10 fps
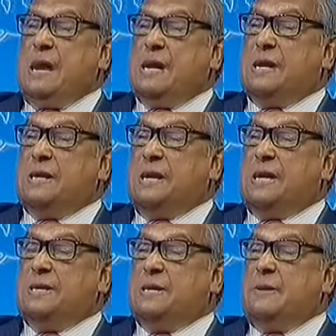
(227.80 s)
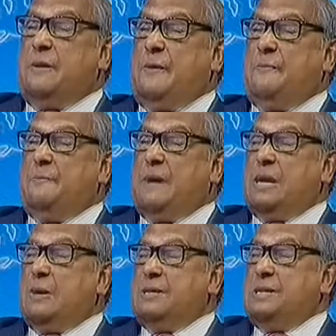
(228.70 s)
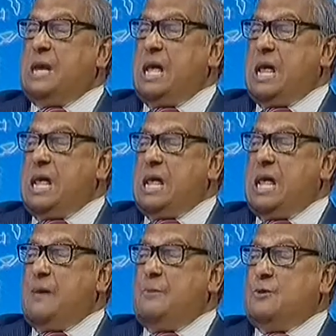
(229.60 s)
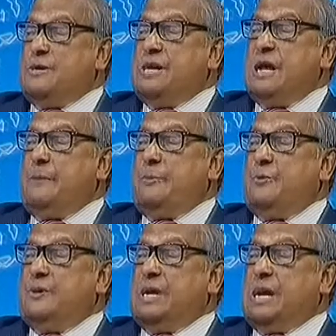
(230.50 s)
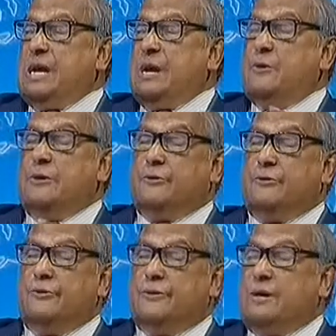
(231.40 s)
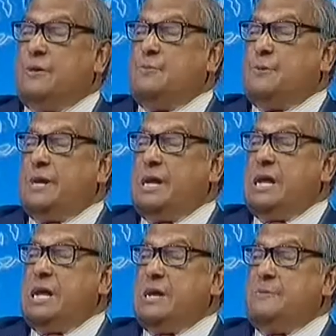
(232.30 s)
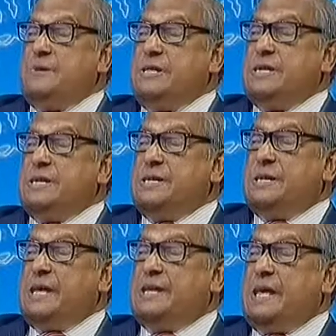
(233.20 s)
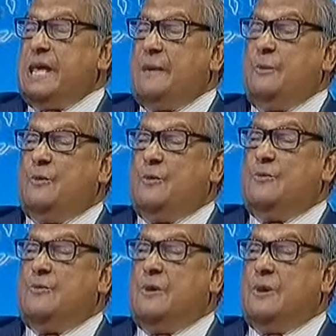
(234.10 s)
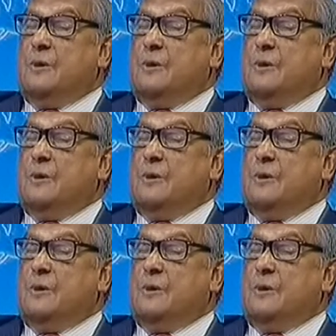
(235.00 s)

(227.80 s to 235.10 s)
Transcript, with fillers: এটা টিকে ছিল মালয়েশিয়া এবং সিঙ্গাপুর যেখানে গণতন্ত্রের উপরে বিধিনিষেধ আছে এবং উন্নয়ন